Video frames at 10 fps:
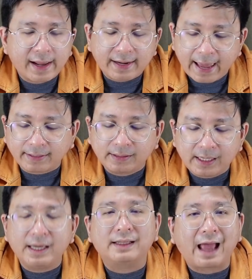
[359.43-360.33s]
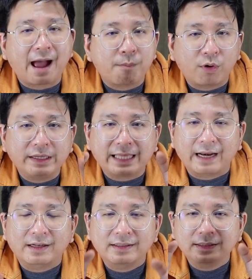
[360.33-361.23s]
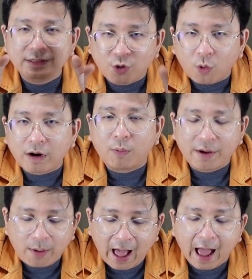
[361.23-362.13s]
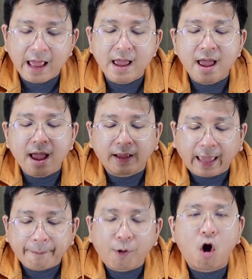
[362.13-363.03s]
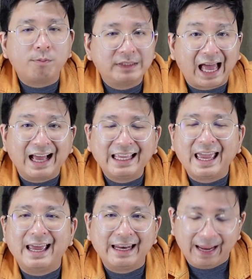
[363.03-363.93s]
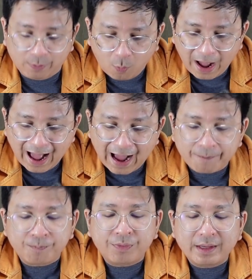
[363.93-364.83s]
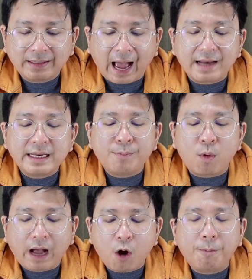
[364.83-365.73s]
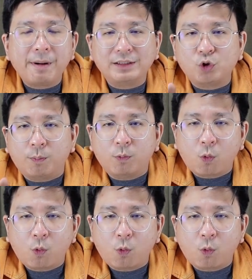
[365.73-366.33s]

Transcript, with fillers: เล็กๆ ที่ทางบริษัทโน้ตเอาไว้ว่าแคปคอมสังเกตเห็นว่า การที่พวกเขาประสบ